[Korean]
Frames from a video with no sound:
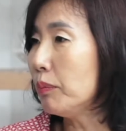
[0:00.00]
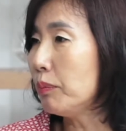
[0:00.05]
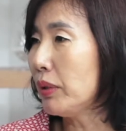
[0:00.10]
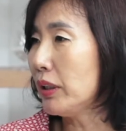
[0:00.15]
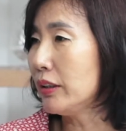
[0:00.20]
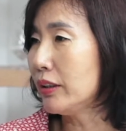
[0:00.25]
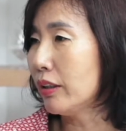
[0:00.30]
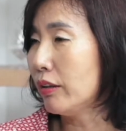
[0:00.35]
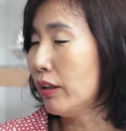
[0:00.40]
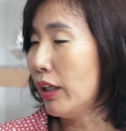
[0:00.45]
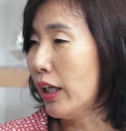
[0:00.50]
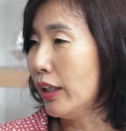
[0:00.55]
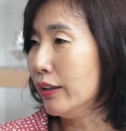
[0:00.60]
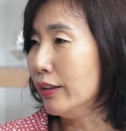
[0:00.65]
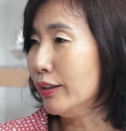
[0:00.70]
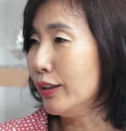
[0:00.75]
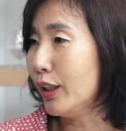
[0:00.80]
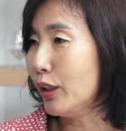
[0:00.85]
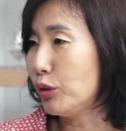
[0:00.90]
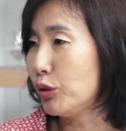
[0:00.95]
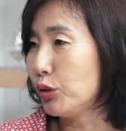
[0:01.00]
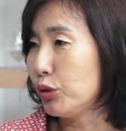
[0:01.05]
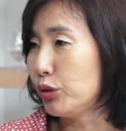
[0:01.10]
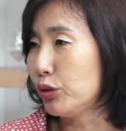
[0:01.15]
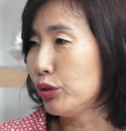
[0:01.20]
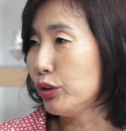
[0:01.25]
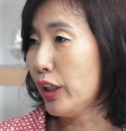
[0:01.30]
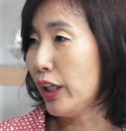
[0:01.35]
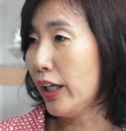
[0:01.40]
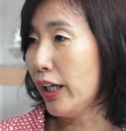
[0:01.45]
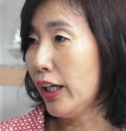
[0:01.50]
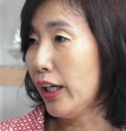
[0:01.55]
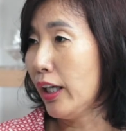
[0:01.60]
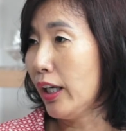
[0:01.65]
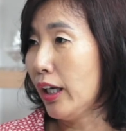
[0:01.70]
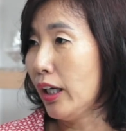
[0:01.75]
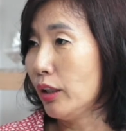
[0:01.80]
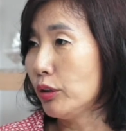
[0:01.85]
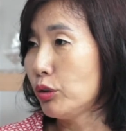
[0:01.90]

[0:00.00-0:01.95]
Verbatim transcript: 편성을 하는데 주중에 맞아요.